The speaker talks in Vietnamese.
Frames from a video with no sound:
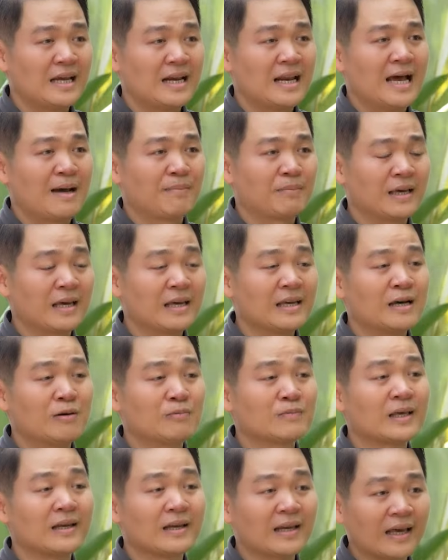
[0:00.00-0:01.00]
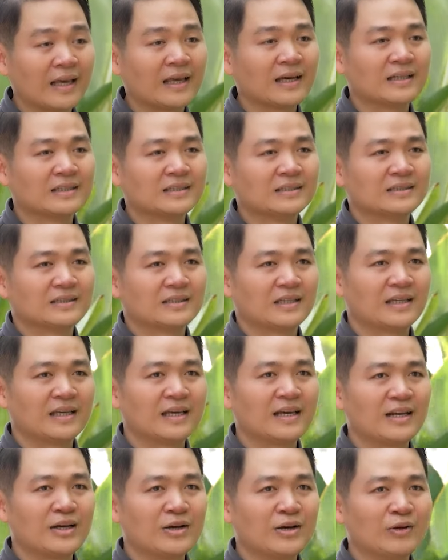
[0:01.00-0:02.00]
để làm cái công trình này á Thì
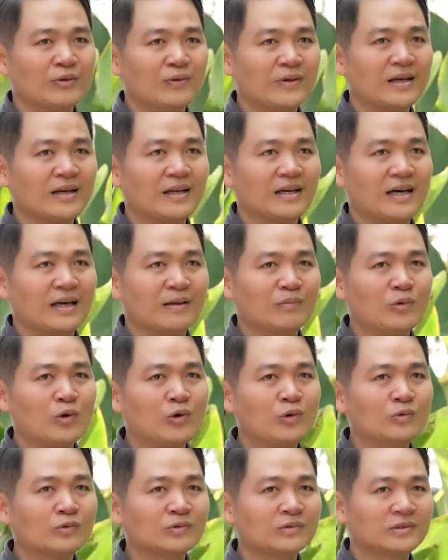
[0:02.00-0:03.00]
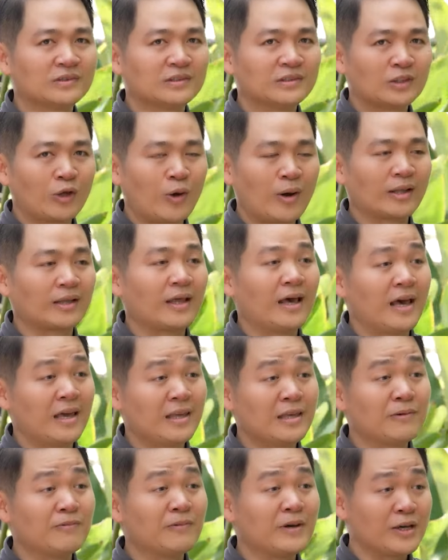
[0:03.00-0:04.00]
cái điều đầu tiên là anh muốn ờ, toàn
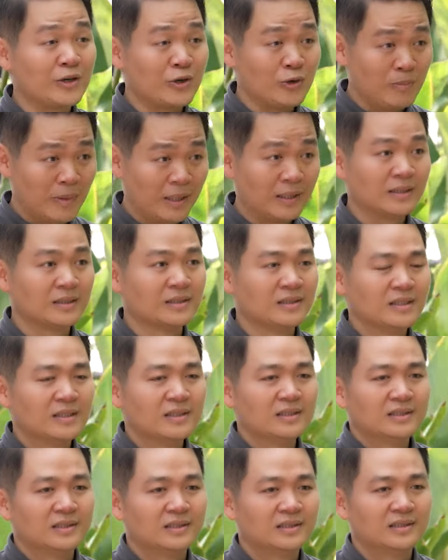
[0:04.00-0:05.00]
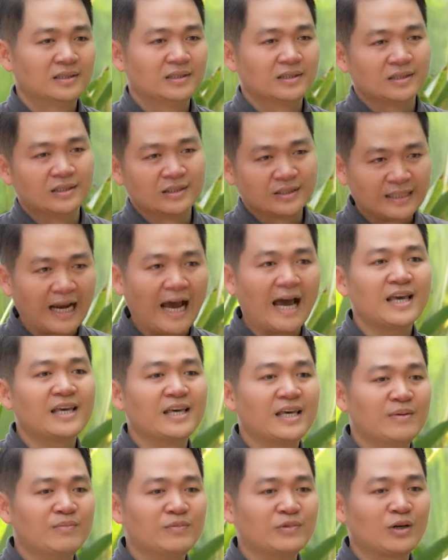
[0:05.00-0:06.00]
thể nhân viên của mình uh, Được trải
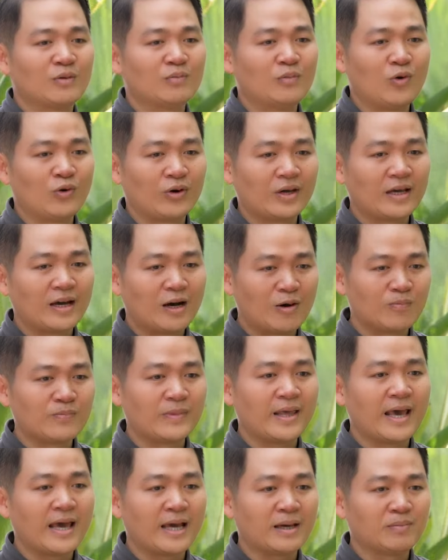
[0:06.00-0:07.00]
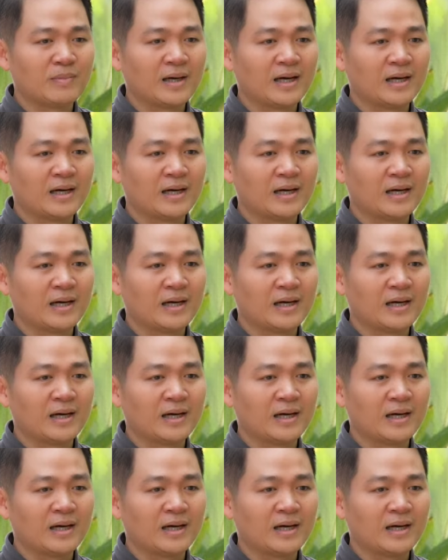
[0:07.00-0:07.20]
nghiệm trong một cái không gian